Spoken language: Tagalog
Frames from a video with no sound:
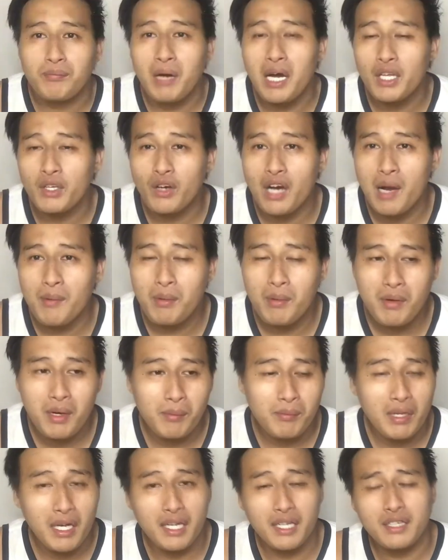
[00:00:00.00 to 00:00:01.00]
Paano nga ba
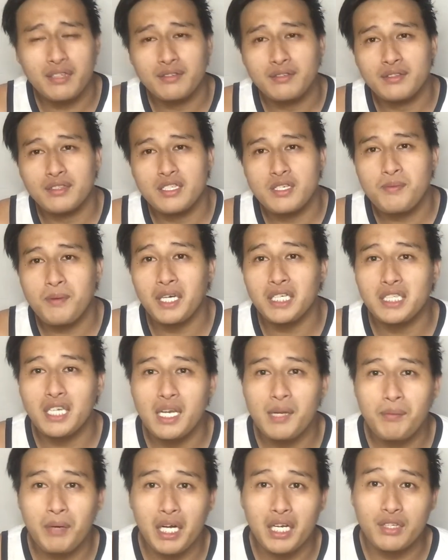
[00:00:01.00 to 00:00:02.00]
mag-vlog?
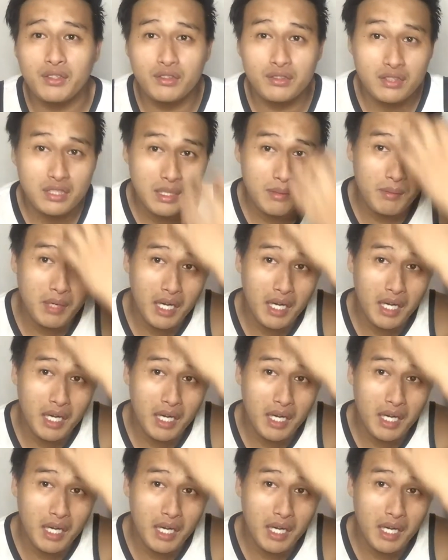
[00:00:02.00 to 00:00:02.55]
Especially para dun sa